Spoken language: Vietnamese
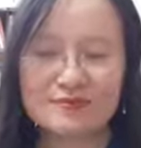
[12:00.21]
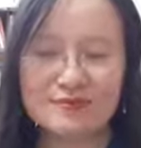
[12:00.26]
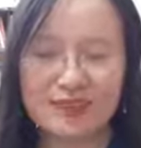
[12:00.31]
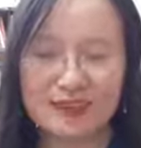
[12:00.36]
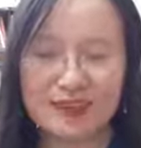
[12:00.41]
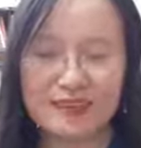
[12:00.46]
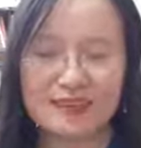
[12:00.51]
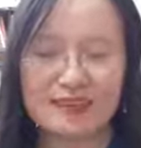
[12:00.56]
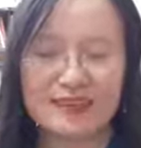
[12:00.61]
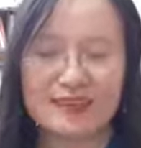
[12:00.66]

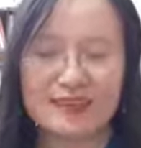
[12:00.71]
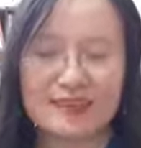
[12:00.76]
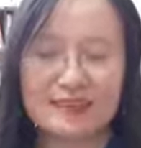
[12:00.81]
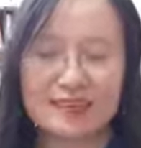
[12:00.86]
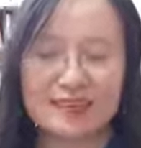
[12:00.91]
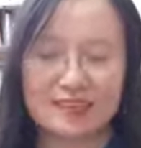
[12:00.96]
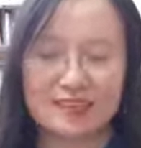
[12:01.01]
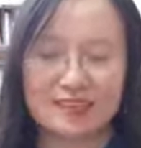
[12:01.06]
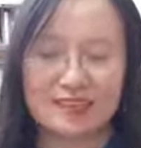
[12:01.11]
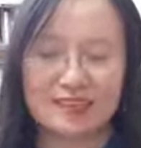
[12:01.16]
dạ
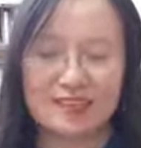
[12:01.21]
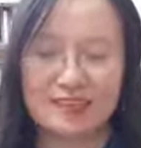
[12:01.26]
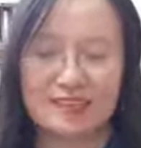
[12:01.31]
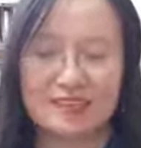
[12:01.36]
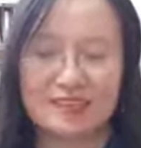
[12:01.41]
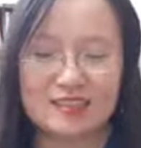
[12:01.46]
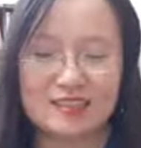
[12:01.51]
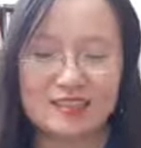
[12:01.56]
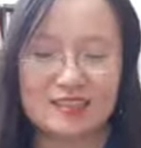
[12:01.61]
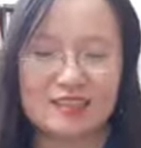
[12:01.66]

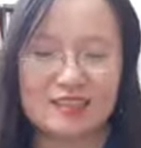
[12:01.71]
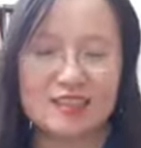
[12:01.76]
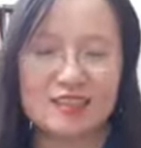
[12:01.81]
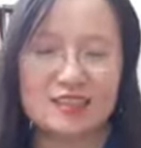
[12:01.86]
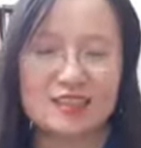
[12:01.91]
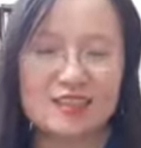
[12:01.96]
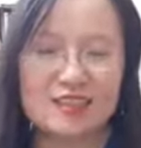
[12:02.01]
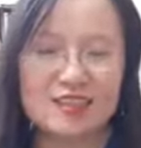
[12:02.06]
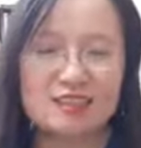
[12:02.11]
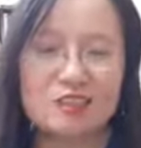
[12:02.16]
à,
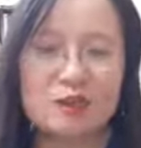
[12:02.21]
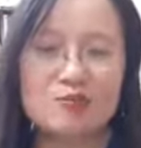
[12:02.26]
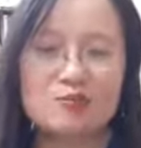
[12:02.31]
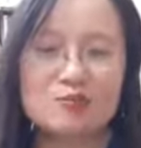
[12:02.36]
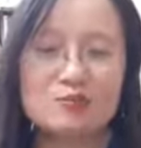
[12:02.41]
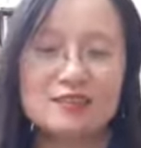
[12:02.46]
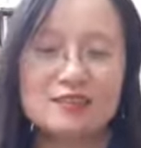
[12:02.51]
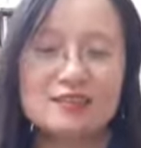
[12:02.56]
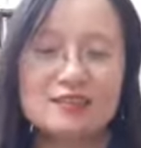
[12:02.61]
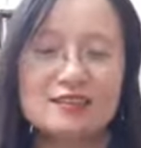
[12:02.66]

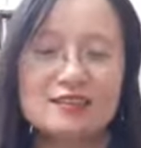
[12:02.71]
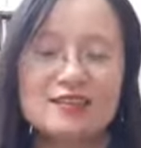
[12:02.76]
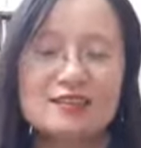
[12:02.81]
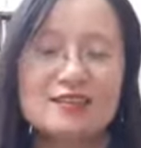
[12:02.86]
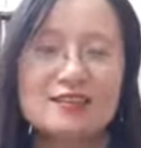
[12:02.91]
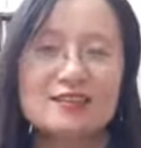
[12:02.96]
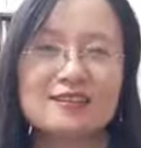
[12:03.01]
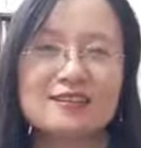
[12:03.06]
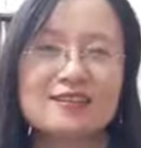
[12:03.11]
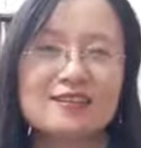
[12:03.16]
trong cái
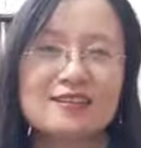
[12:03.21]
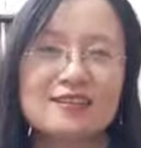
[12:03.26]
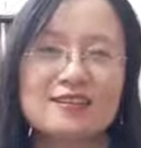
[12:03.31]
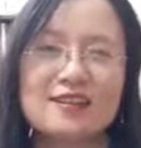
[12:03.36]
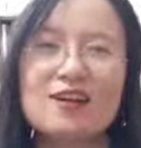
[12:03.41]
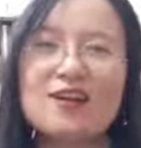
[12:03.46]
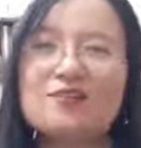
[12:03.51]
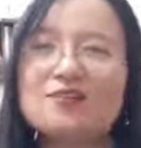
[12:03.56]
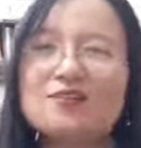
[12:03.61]
à, thơ